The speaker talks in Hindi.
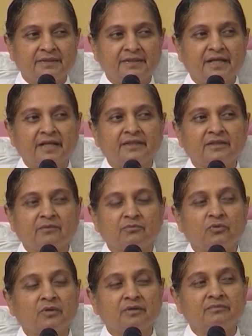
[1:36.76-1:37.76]
न्याय
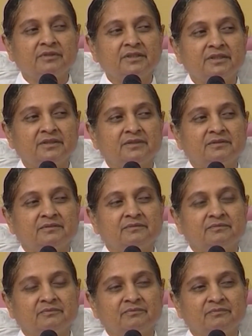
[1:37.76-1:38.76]
आपको कभी
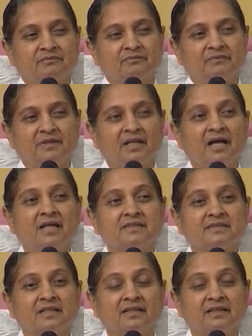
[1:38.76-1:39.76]
मिला
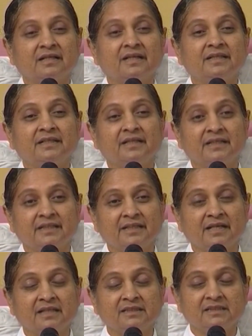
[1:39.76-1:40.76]
ऐसा लगा ही
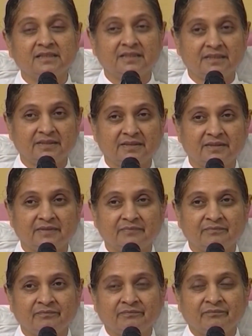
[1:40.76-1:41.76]
लगेगा ही नहीं
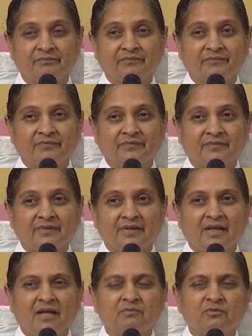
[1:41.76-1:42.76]

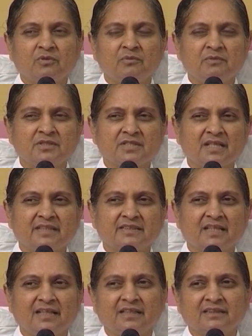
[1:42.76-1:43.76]
आपको हमेशा
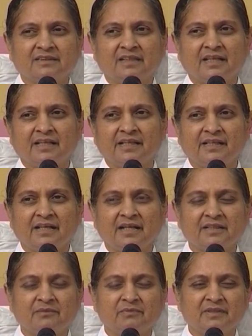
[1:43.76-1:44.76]
ऐसा ही लगता
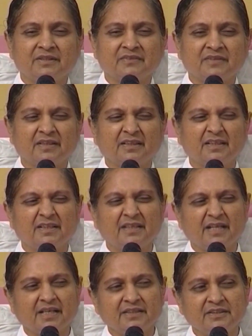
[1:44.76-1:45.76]
रहेगा कि मेरे साथ
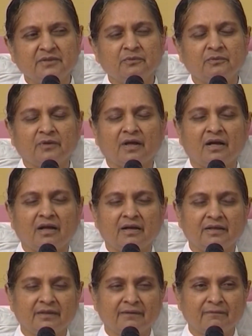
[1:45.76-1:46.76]
अन्याय ही हो रहा
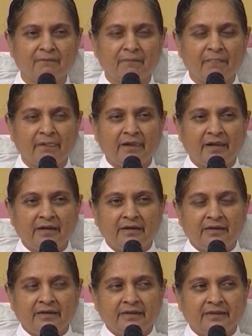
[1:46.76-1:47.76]
है
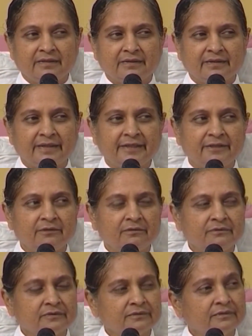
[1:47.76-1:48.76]

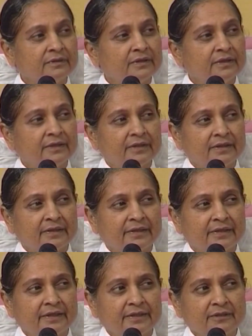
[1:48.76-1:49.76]
घरेलू
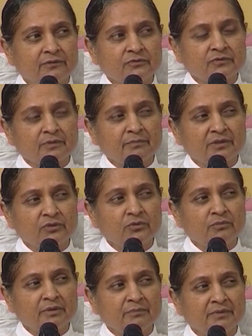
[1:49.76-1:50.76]
घरेलू
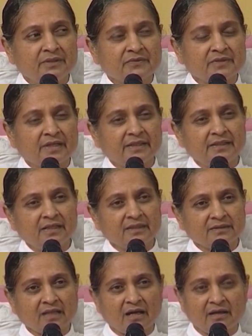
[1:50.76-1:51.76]
संबंधों में भी ऐसा ही
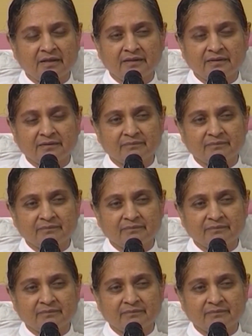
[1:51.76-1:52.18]
लगता है